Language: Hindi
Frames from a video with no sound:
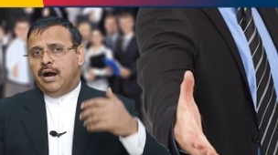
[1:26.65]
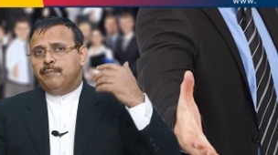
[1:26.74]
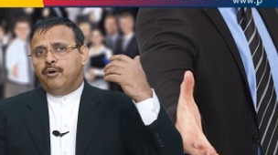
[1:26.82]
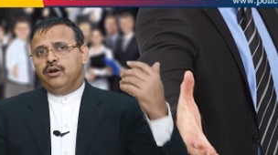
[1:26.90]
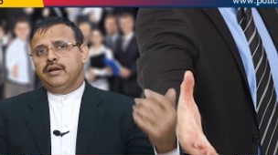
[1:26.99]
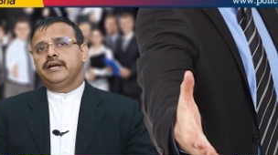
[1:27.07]

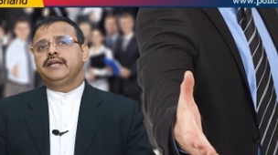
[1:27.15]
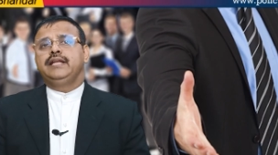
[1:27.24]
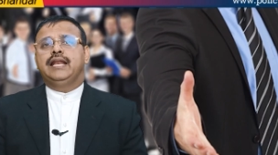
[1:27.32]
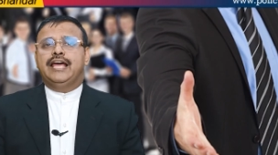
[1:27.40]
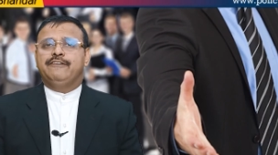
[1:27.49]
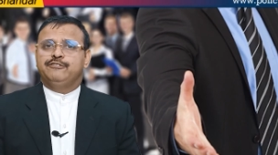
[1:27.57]
आप ऑलरेडी
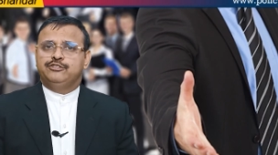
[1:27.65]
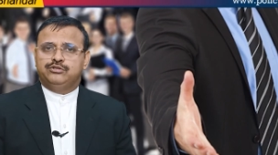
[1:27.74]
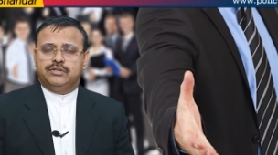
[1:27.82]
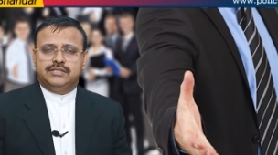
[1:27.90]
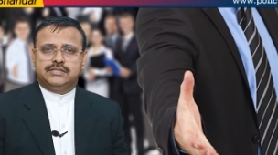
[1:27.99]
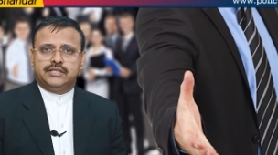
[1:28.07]
लाइफ
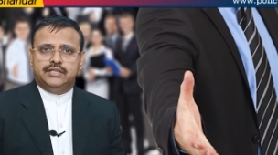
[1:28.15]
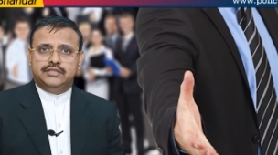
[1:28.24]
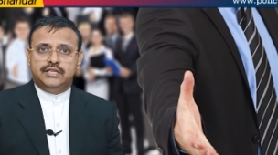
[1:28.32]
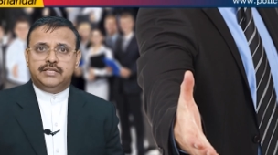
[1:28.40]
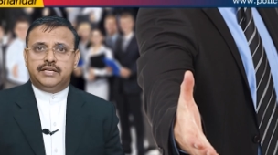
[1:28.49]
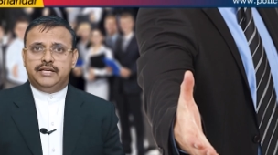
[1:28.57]
इंश्योरेंस के
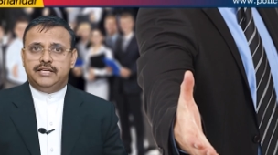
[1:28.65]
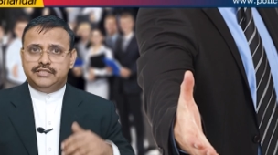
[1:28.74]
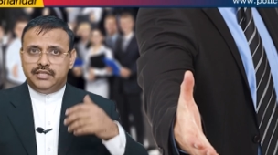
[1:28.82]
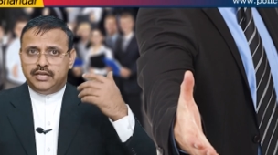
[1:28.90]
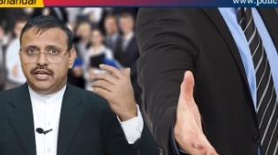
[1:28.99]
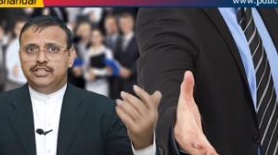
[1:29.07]
एजेंट हैं
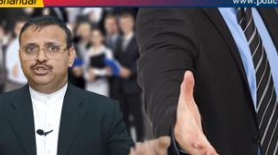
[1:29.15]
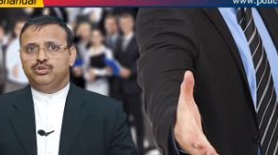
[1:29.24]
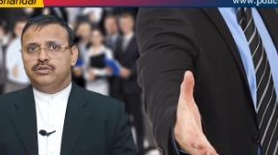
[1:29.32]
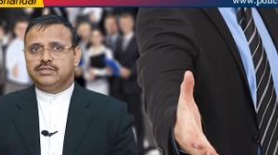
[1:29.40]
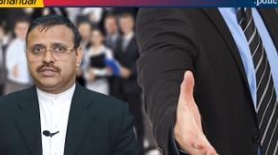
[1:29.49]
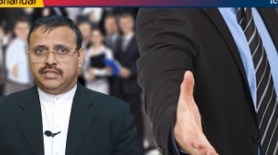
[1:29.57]
जनरल
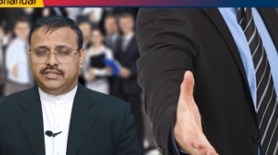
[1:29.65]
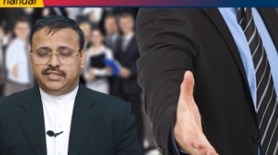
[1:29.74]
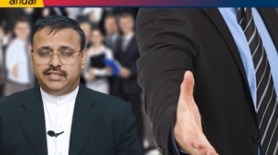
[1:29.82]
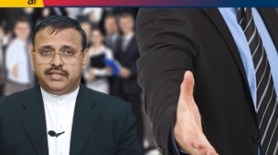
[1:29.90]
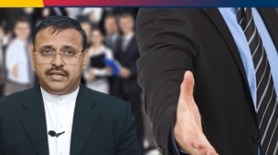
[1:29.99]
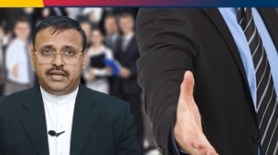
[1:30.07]
इंश्योरेंस के
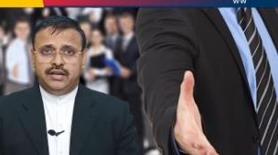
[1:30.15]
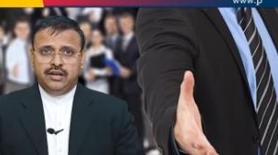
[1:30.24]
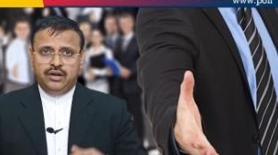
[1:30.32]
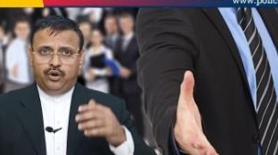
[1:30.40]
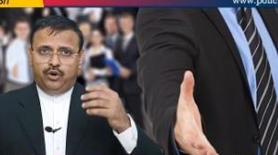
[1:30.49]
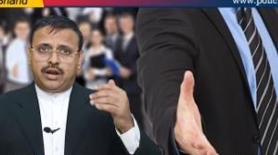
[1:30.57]
एजेंट हैं
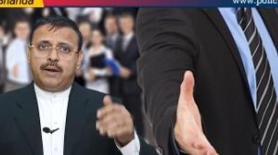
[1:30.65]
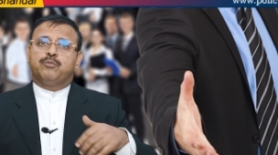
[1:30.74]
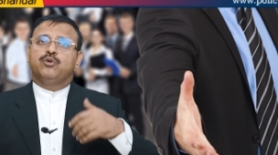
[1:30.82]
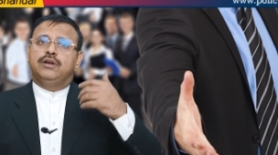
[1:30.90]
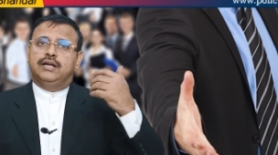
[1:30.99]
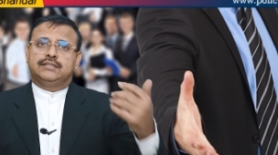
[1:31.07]
और
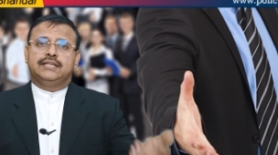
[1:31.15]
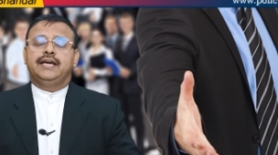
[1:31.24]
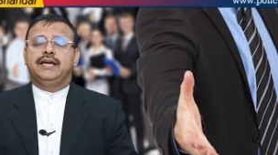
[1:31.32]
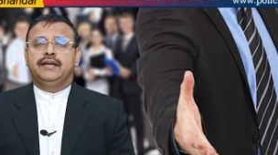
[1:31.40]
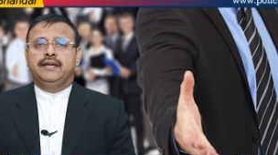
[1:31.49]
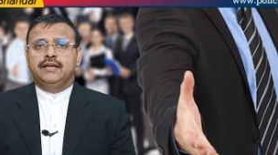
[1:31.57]
आपको लगता है